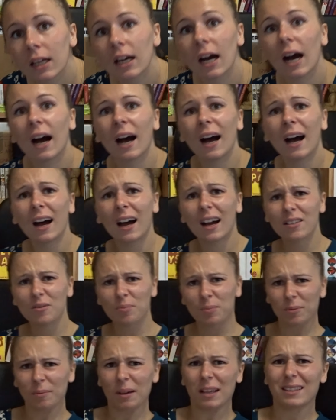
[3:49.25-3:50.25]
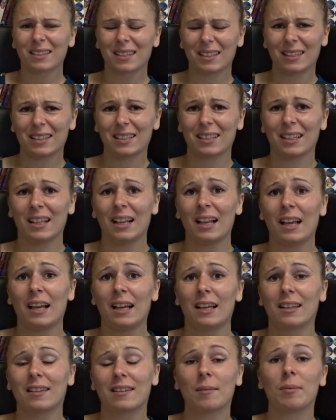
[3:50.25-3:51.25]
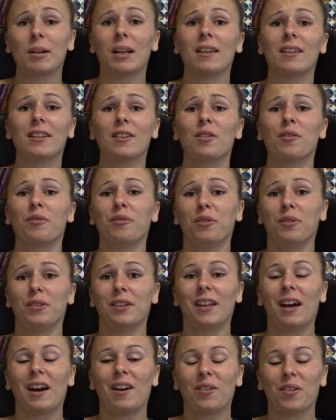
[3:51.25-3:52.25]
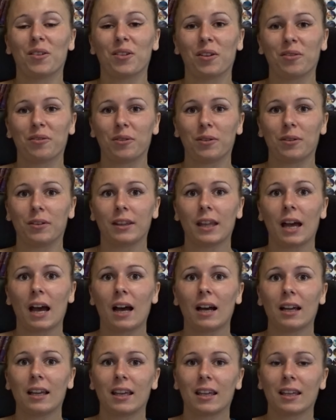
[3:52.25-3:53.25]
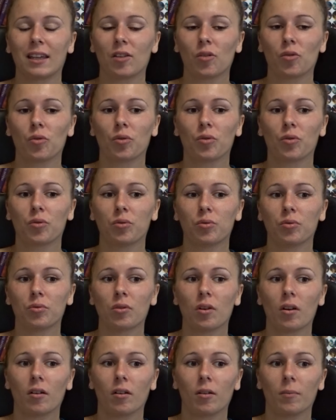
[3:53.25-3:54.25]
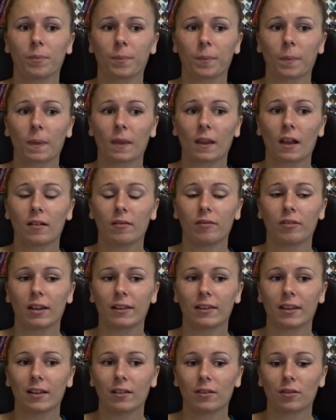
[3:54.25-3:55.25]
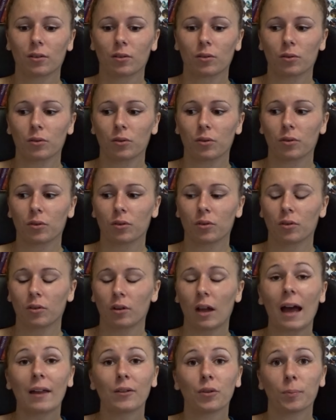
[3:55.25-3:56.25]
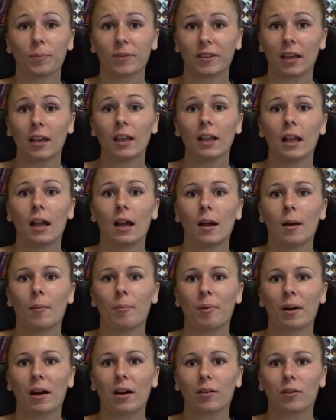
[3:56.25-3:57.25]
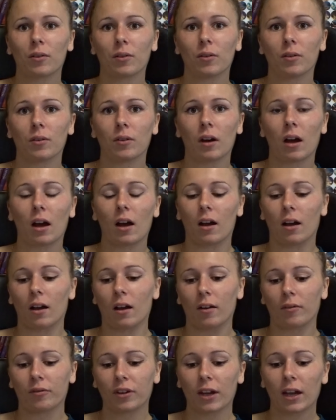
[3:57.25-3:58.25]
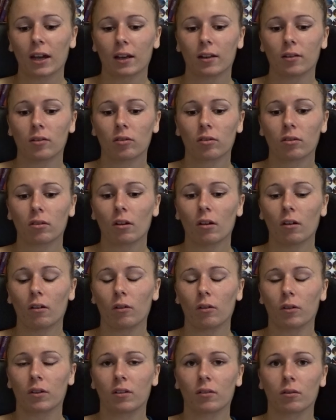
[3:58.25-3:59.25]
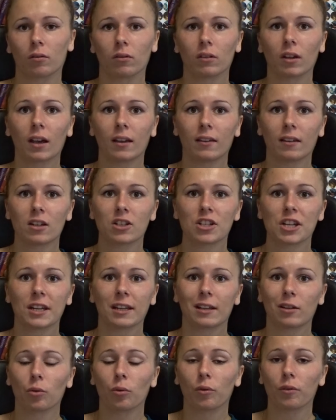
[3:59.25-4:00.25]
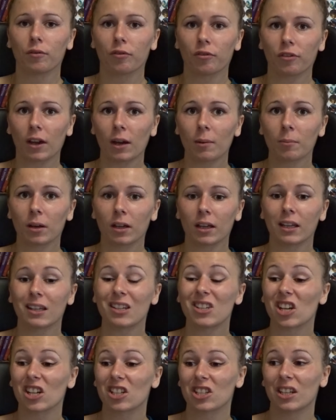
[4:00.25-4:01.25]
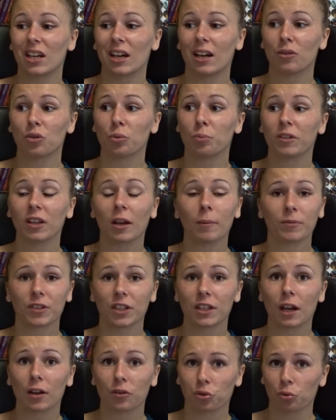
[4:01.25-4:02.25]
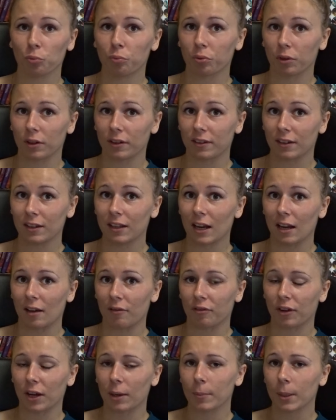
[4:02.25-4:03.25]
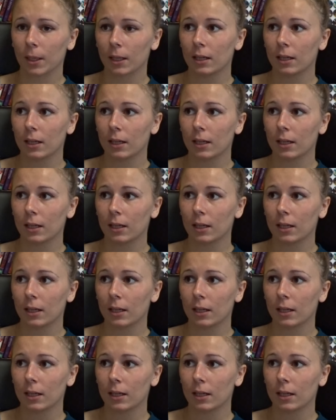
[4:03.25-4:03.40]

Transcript: Ah, j'ai plus de batterie Qui s'est baladé d'orphelinat en orphelinat et qui du coup euh, va être euh, adopté adoptée par un frère et une sœur qui sont très âgés et qui ont une ferme et qui cherchaient à adopter un petit garçon pour les aider à la ferme.